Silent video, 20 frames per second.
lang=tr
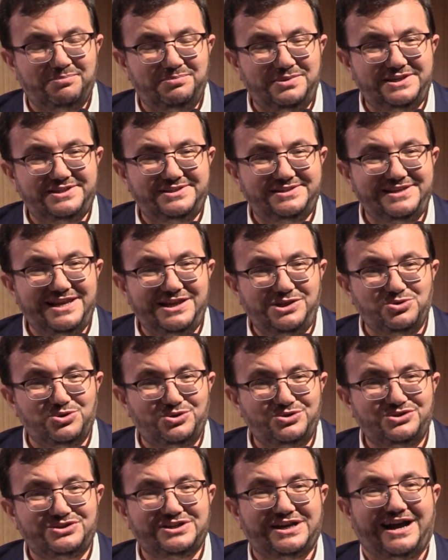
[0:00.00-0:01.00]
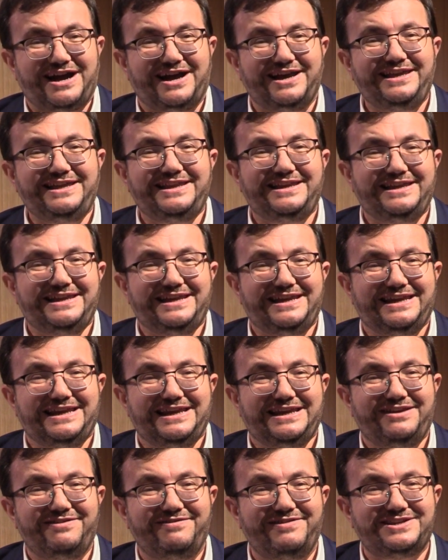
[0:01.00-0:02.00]
Biz ne diyoruz?
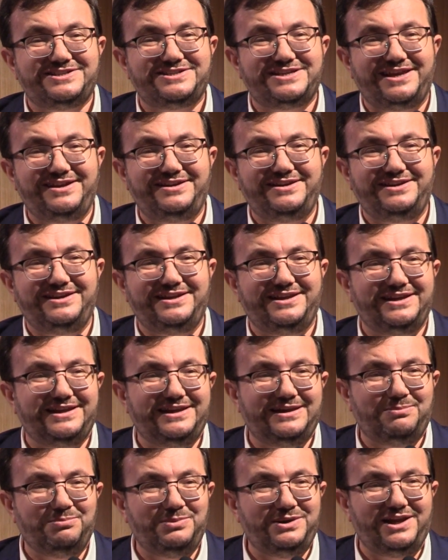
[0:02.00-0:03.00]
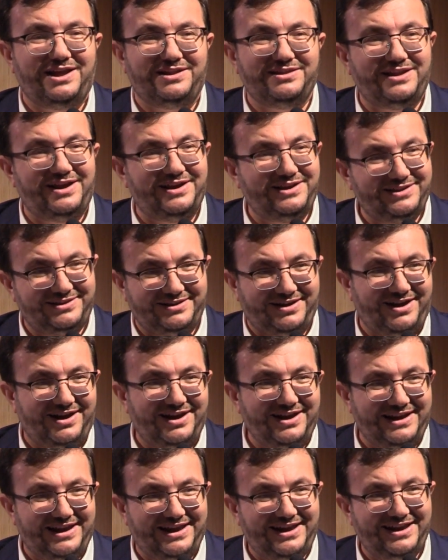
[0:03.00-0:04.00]
Hayrihi ve şerrihi min Allahi
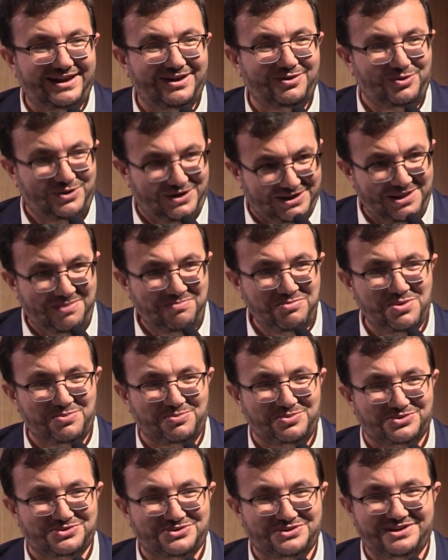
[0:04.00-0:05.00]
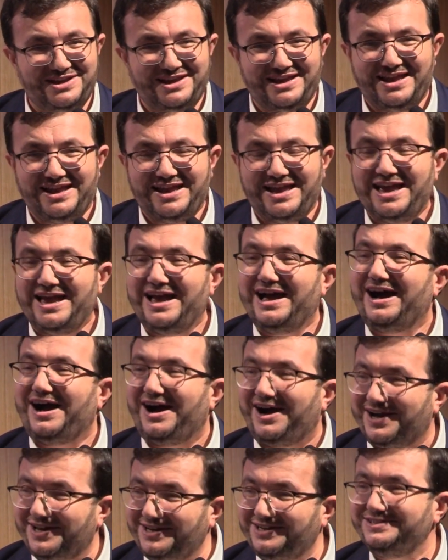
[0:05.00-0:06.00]
Teala. Öyle demiyor muyuz?
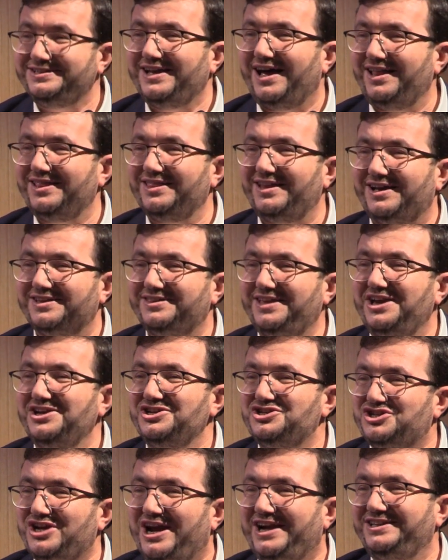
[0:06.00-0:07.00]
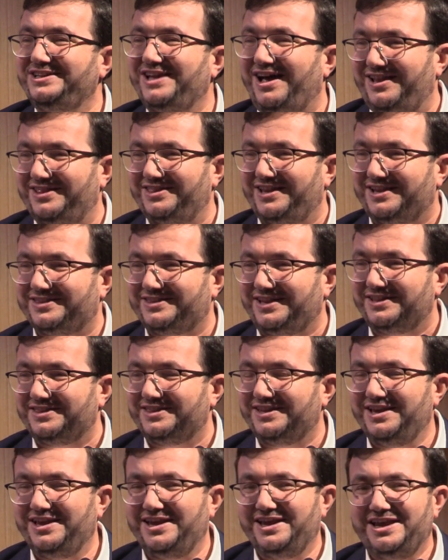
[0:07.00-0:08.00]
Hayır da Allah'tan, şer de Allah'tan.
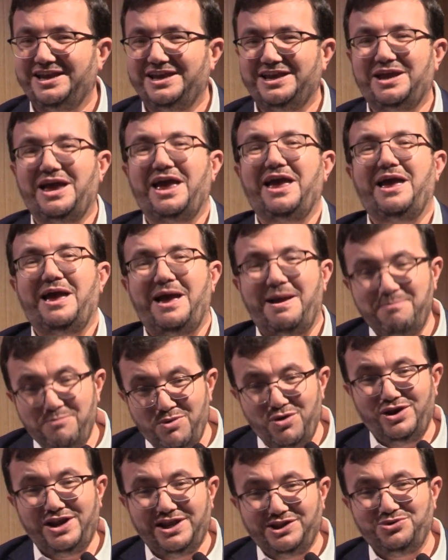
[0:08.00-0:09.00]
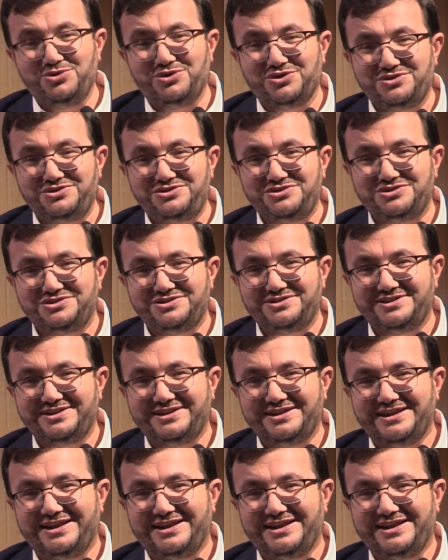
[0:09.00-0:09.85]
Hem böyle diyoruz,